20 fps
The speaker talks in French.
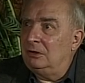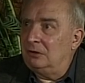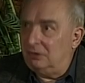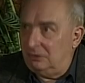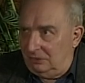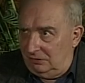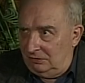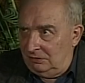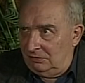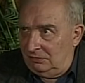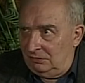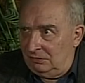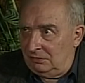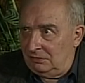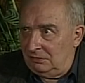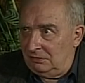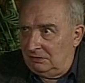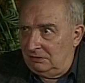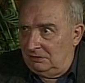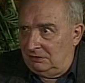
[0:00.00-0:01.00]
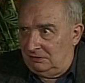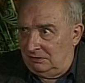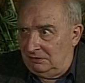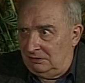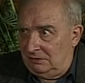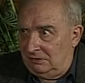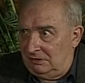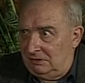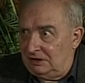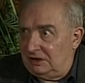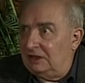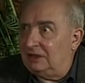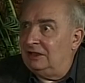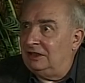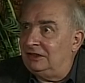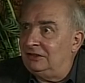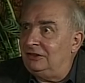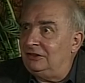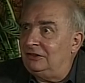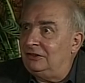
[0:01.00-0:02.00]
que euh, rien
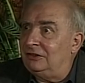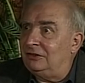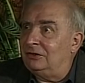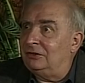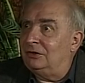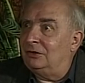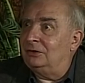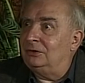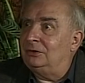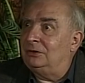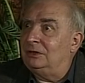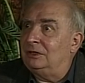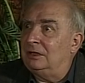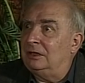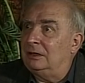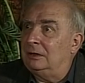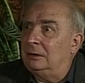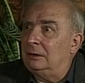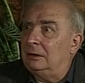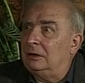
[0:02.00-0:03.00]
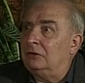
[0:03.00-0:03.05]
n'existe en dehors du cadre.